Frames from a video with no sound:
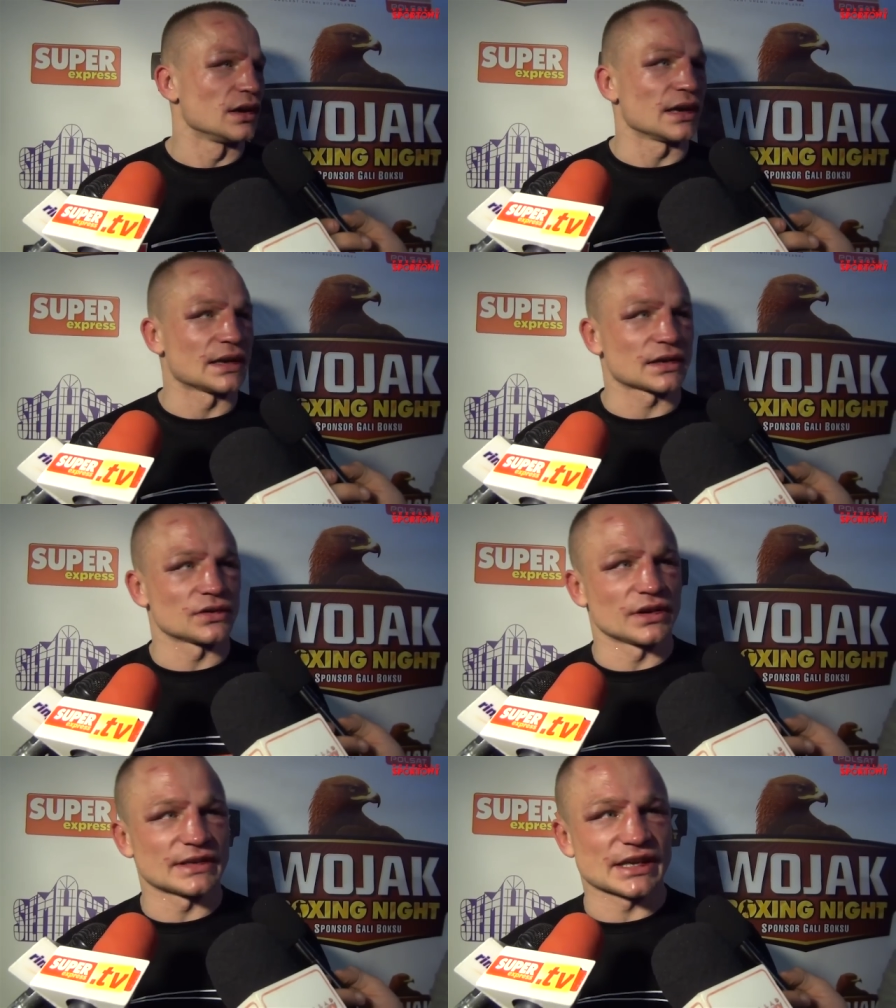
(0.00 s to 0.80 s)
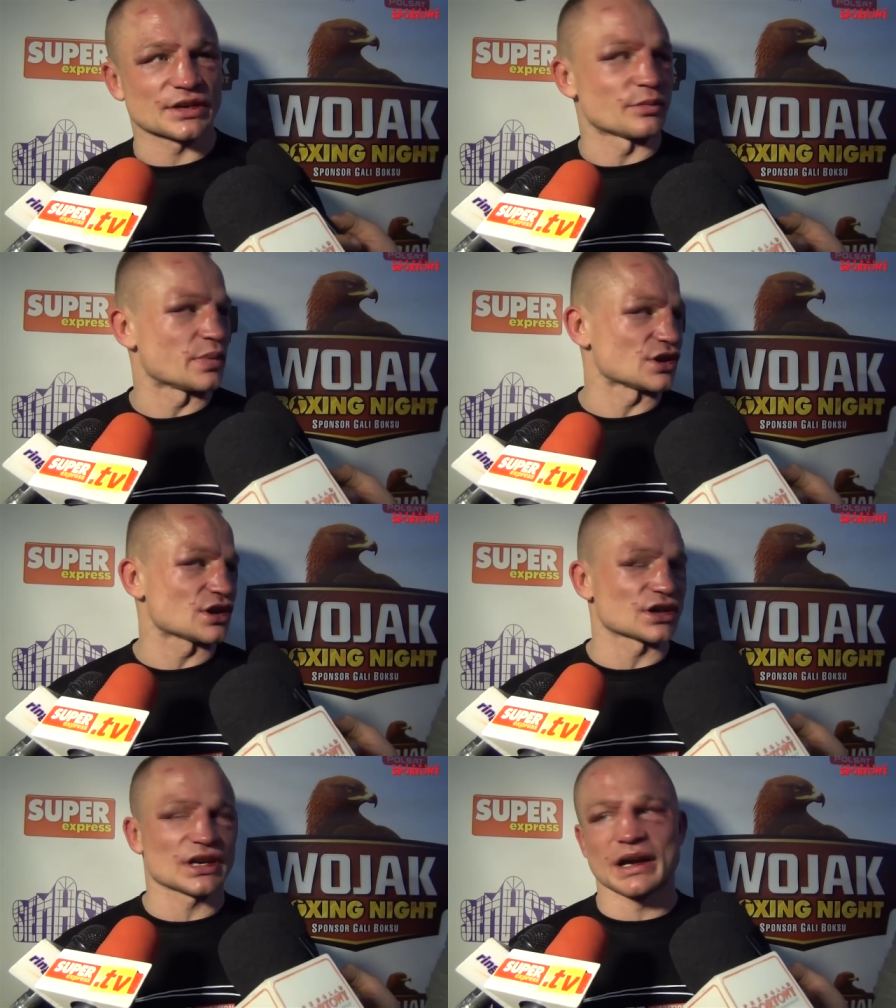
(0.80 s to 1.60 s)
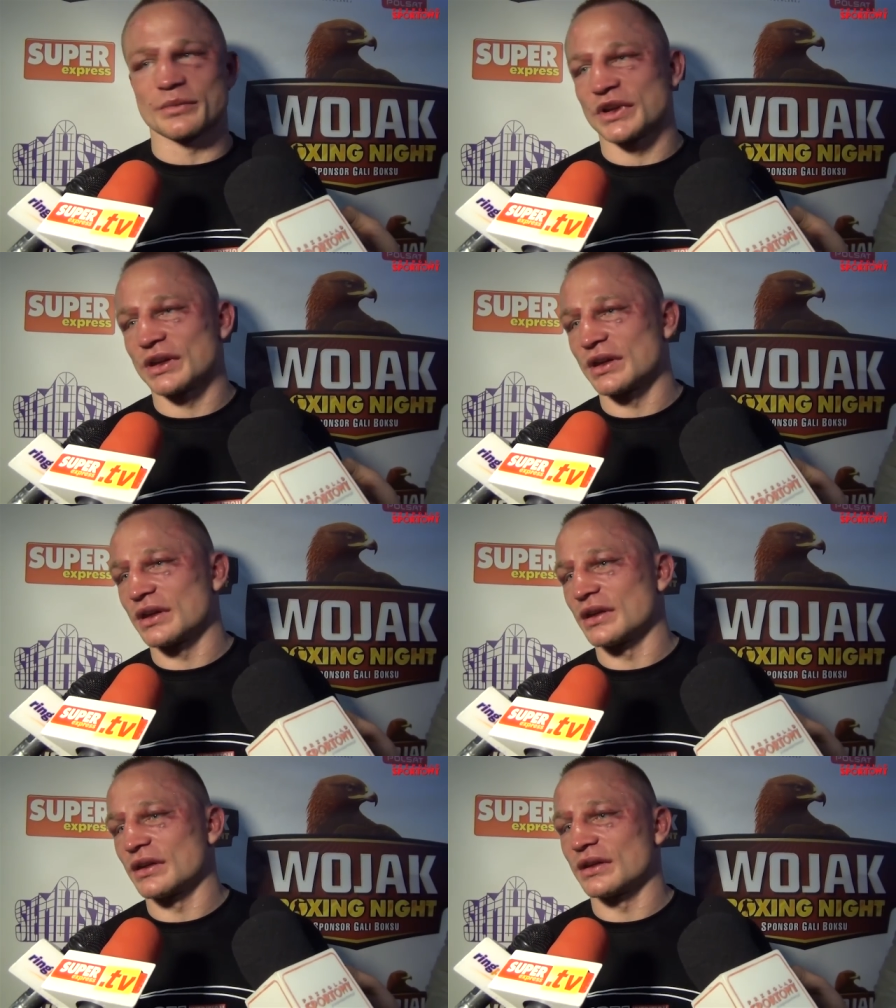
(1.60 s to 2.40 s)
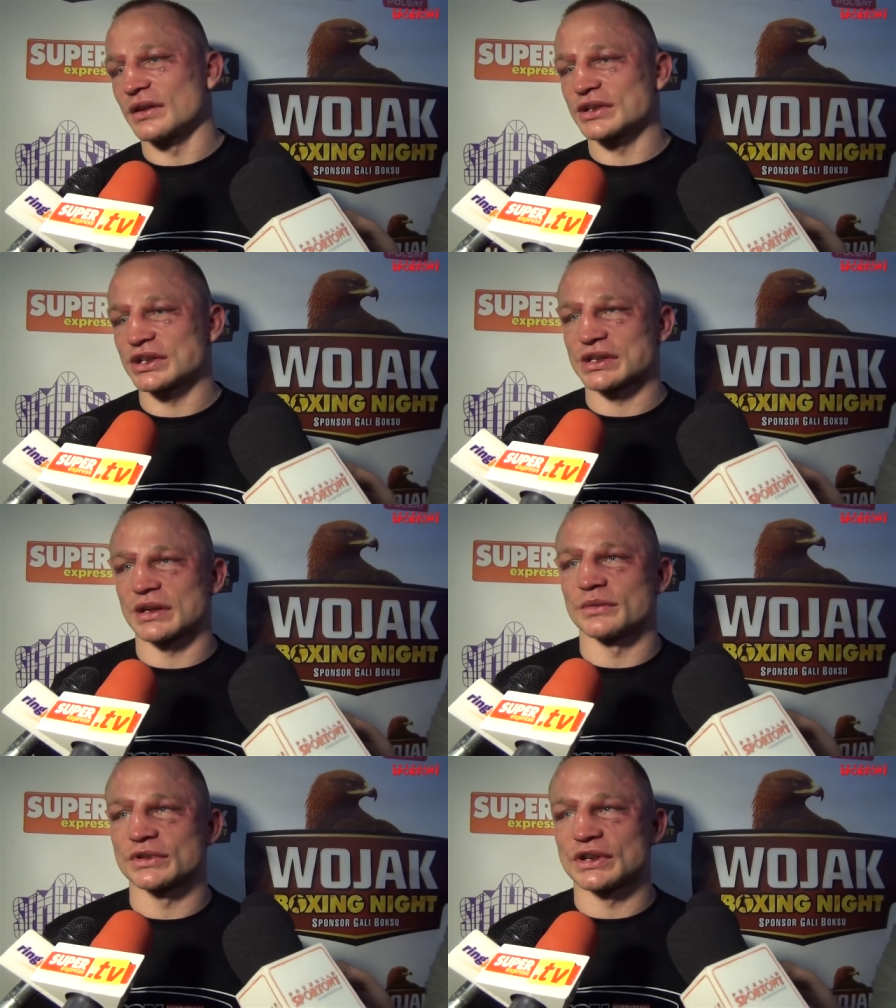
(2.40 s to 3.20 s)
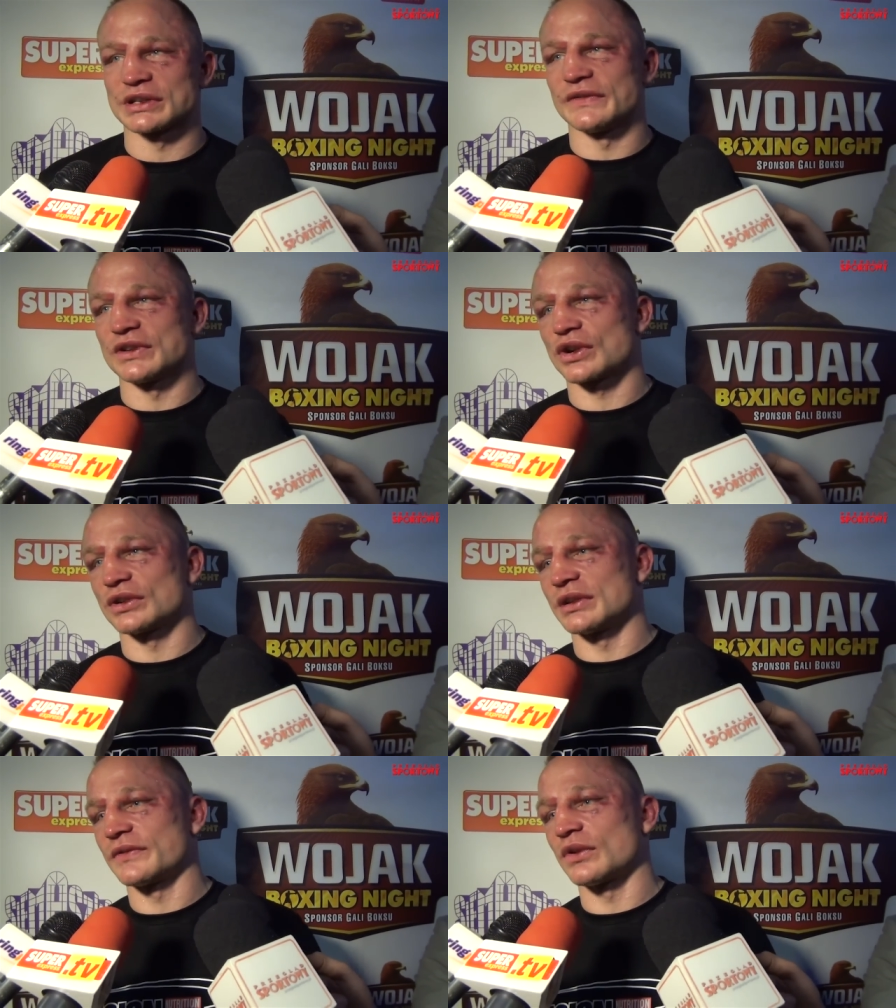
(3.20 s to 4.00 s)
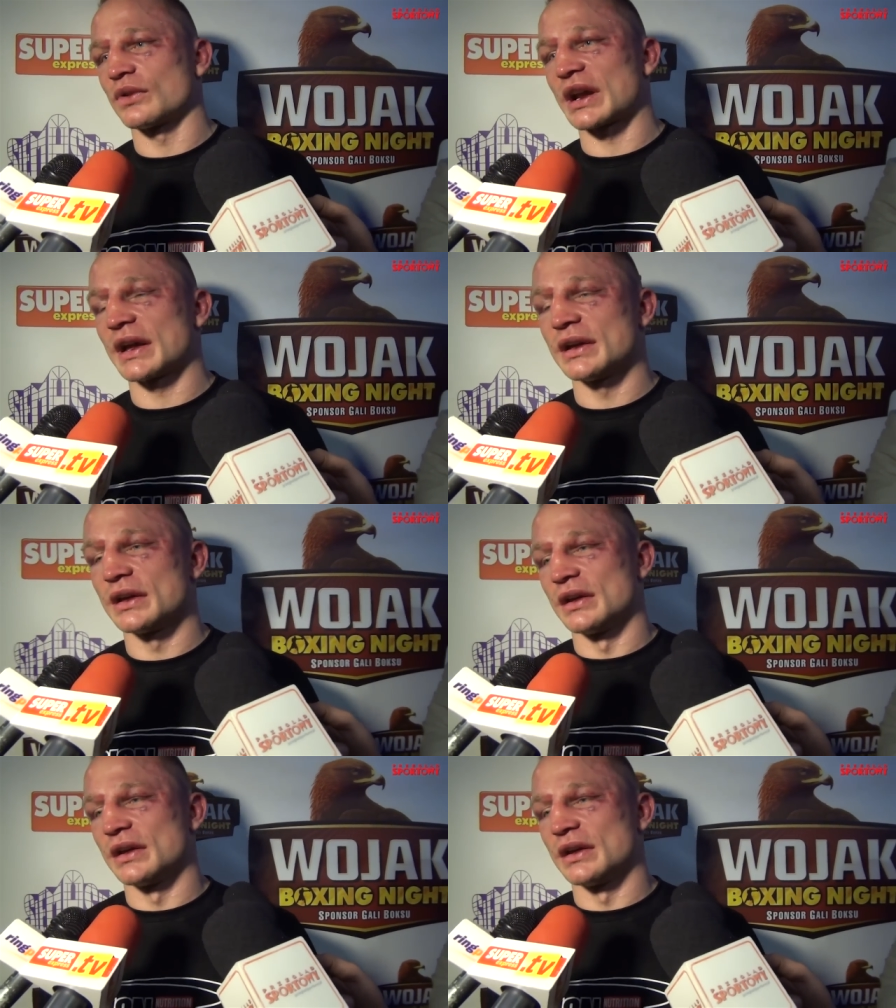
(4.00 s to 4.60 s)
Jednak no, jesteśmy pięścierzami, e, gdzieś tam to jest wliczone w tą grę.